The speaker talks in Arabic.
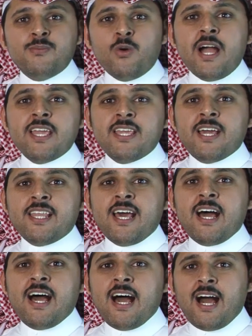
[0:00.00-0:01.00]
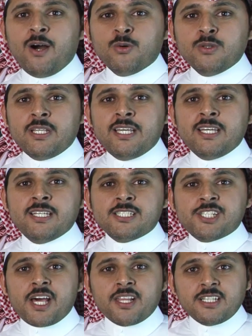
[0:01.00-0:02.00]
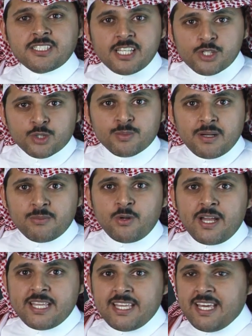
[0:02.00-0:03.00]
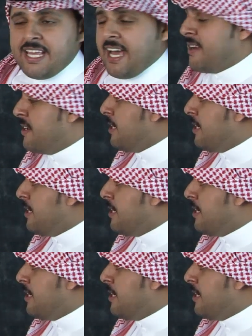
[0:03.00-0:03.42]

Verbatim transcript: معينة أو لشرح تجربة معينة